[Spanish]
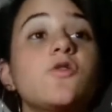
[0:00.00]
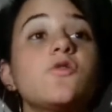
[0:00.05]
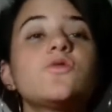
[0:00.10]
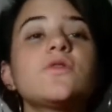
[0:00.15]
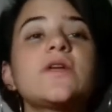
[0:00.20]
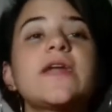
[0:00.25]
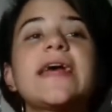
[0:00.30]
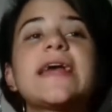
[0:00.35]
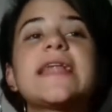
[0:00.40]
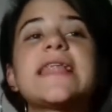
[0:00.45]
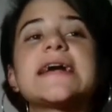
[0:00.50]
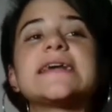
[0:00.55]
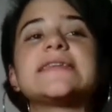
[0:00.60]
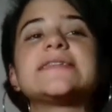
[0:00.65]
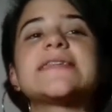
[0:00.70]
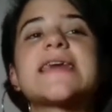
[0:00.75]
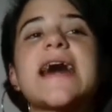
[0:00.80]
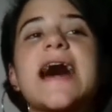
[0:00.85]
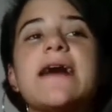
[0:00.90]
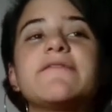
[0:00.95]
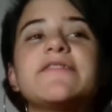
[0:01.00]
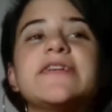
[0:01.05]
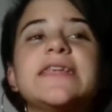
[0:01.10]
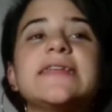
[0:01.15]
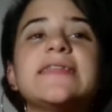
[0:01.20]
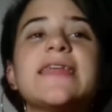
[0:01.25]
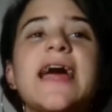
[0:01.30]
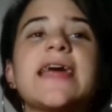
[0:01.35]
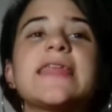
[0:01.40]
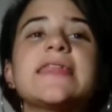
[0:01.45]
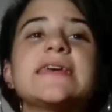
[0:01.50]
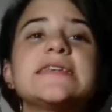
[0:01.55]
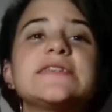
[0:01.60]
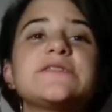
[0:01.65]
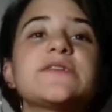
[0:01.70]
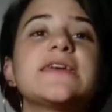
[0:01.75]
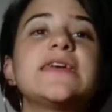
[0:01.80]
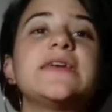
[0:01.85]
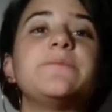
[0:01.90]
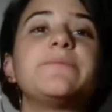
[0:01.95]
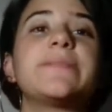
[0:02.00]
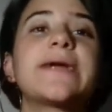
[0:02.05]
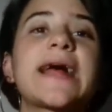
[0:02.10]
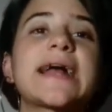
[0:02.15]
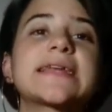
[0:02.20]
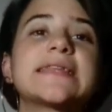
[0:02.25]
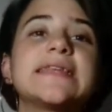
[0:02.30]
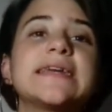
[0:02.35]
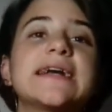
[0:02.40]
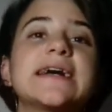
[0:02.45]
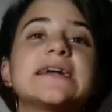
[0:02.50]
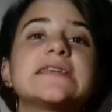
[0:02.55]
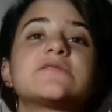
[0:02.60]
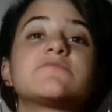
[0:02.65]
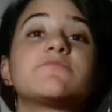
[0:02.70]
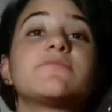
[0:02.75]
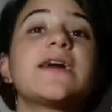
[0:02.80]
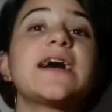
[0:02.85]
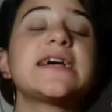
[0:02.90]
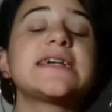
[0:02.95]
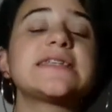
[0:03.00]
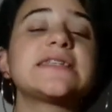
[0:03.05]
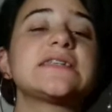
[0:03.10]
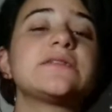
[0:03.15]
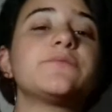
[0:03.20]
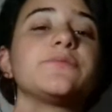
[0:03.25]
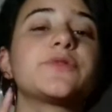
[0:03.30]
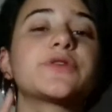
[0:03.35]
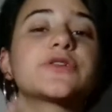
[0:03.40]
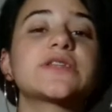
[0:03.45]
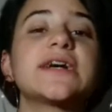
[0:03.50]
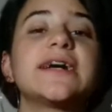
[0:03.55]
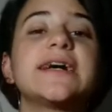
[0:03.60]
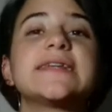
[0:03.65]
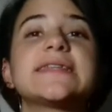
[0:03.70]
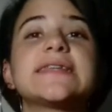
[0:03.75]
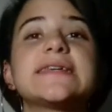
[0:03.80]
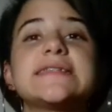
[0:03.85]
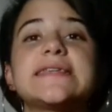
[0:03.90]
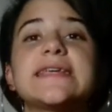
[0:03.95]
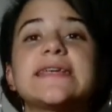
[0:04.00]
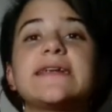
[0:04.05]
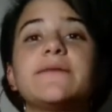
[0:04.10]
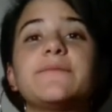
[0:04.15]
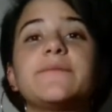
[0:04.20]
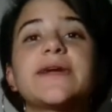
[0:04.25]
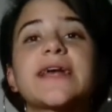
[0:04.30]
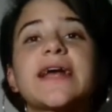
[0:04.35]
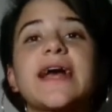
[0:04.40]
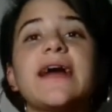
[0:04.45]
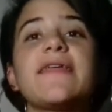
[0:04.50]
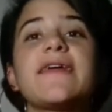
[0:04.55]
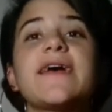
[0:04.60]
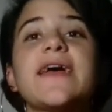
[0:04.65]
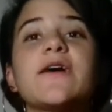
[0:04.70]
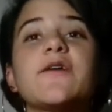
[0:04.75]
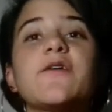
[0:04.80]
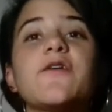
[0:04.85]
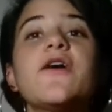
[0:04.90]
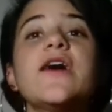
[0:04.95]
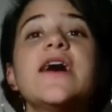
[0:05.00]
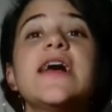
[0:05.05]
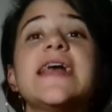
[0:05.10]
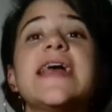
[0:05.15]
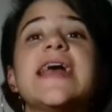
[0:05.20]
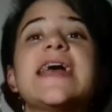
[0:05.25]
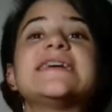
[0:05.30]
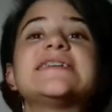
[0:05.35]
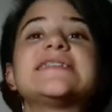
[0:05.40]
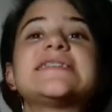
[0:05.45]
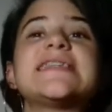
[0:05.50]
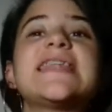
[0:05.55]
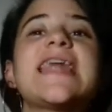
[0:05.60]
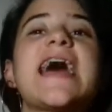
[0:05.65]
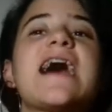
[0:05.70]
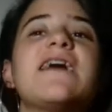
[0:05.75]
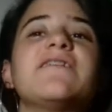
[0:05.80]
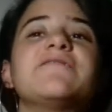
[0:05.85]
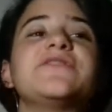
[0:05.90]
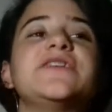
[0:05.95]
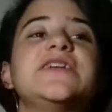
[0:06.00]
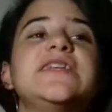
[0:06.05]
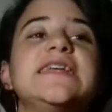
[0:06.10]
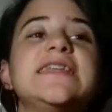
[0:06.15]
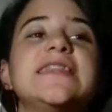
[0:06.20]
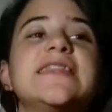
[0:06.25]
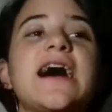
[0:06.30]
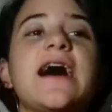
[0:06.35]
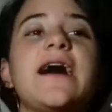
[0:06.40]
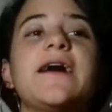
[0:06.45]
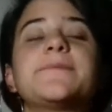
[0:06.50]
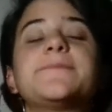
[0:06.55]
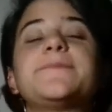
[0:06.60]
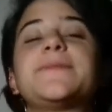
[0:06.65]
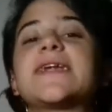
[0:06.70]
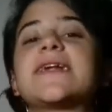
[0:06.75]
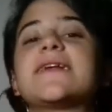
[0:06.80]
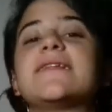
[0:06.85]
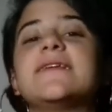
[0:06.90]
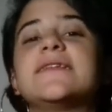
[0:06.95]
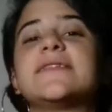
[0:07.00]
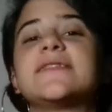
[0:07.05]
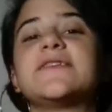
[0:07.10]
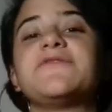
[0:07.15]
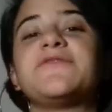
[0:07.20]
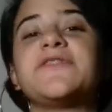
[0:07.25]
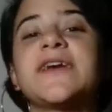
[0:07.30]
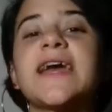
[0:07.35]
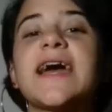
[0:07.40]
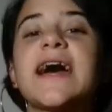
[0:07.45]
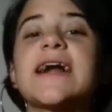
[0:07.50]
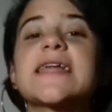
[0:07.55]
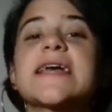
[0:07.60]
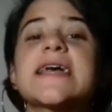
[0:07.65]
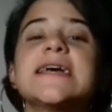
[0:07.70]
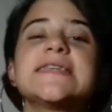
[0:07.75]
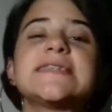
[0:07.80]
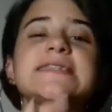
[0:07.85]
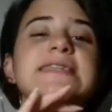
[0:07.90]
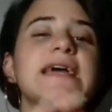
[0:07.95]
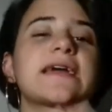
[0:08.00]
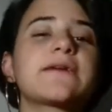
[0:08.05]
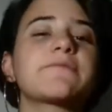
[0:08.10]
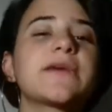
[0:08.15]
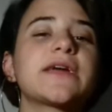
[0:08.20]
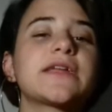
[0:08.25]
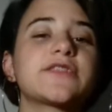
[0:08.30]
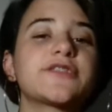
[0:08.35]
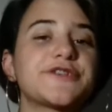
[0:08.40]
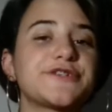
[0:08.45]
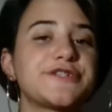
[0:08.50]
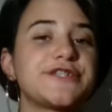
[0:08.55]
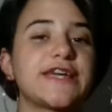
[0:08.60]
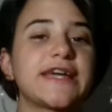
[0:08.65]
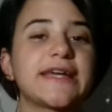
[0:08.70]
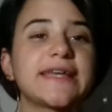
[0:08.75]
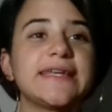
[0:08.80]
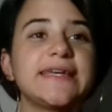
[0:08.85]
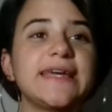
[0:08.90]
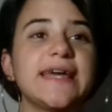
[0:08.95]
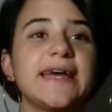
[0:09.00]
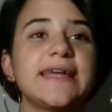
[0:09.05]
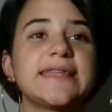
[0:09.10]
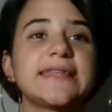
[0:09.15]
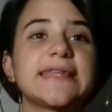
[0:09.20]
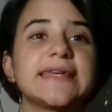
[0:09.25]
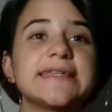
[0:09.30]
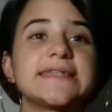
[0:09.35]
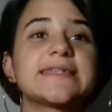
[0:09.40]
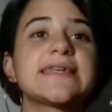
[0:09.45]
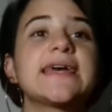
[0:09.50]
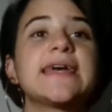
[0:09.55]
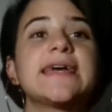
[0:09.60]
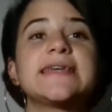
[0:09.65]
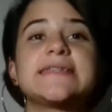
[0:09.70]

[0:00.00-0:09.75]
Una de las habilidades y prácticas más importantes en el mercadeo es la habilidad para identificar segmentos de clientes,